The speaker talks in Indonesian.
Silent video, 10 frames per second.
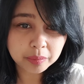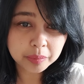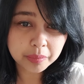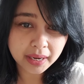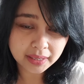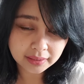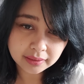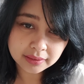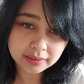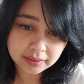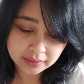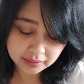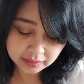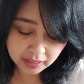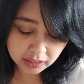beban.
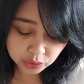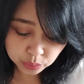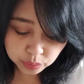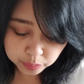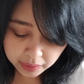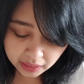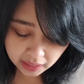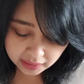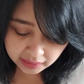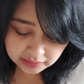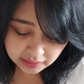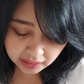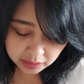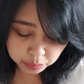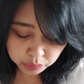Dan itu barangkali yang
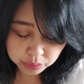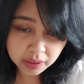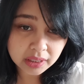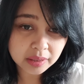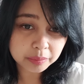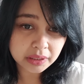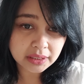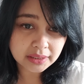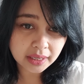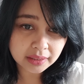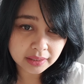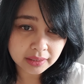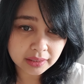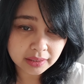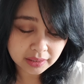sangat dibutuhkan Gemini saat
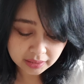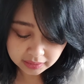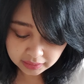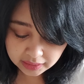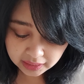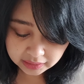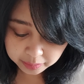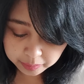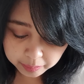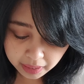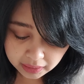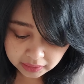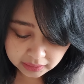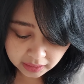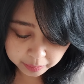ini, tidak
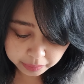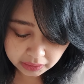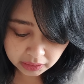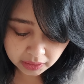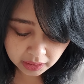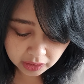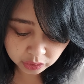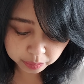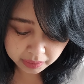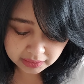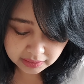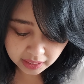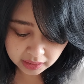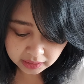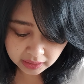terbebani dengan pikiran atau
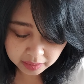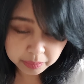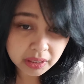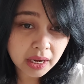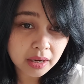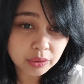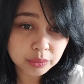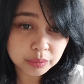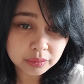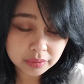perasaan yang mengganggu.